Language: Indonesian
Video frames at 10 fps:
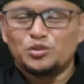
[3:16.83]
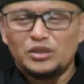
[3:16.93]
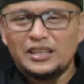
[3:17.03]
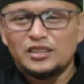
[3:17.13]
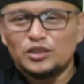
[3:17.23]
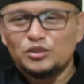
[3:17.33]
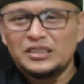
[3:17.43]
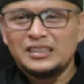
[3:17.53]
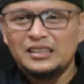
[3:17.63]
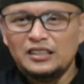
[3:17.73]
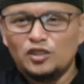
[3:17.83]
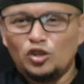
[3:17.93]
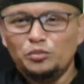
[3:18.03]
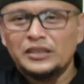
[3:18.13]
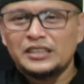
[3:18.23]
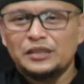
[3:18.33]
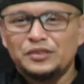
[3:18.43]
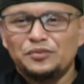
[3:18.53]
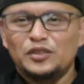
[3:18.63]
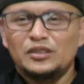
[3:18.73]
untuk link atau tautannya ada di kolom
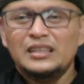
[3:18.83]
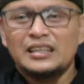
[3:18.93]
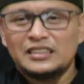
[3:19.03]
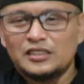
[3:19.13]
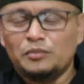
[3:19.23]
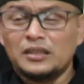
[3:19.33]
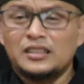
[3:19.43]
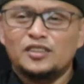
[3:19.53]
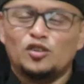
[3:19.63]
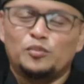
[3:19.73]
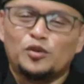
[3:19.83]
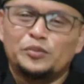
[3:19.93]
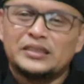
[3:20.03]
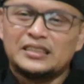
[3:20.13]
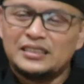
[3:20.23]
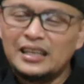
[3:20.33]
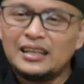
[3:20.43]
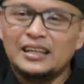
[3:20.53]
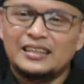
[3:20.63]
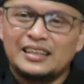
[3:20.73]
deskripsi video ini dan saya sematkan di kolom komentar.
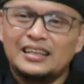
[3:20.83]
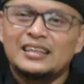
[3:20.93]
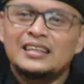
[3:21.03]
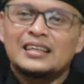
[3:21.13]
Silakan ya.